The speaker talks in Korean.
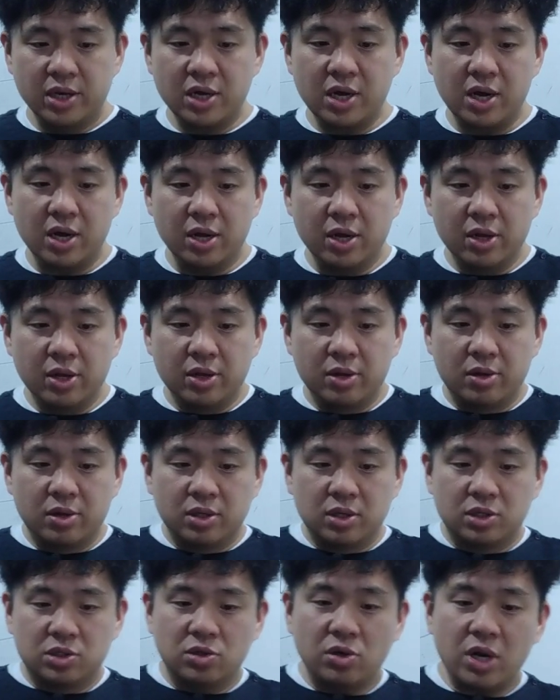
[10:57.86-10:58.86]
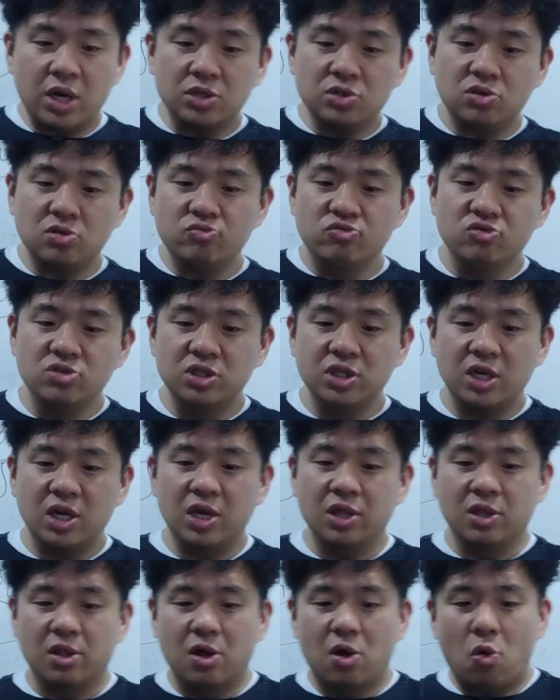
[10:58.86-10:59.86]
그러니까 철학적
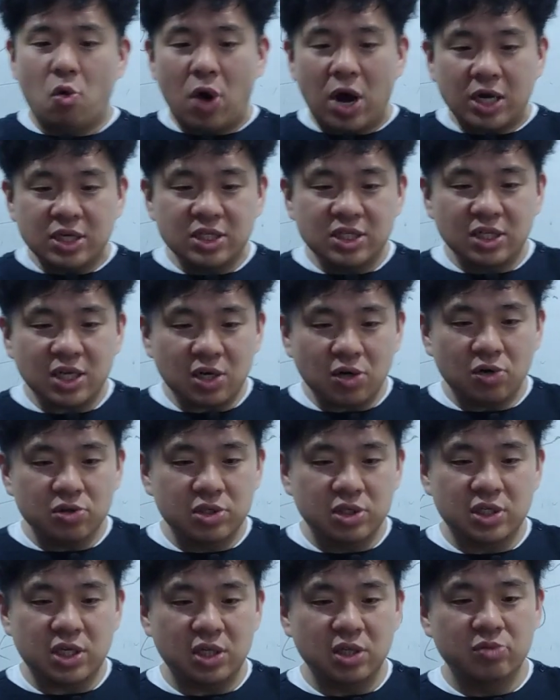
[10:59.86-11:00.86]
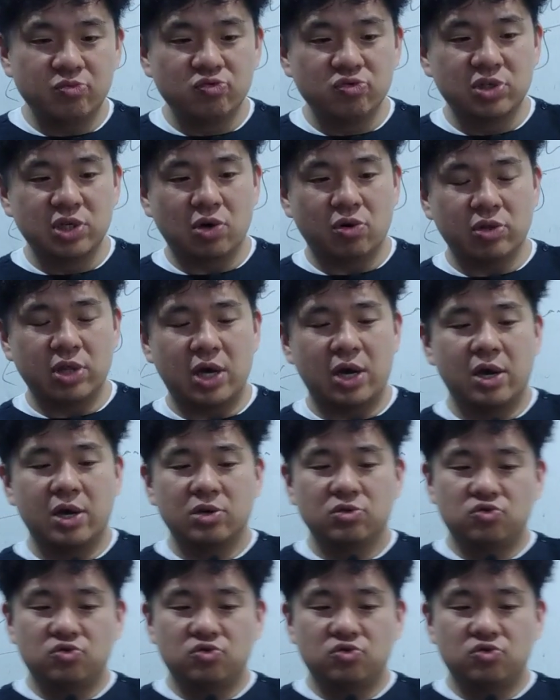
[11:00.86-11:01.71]
문제란 확실한 것을 찾는 문제거나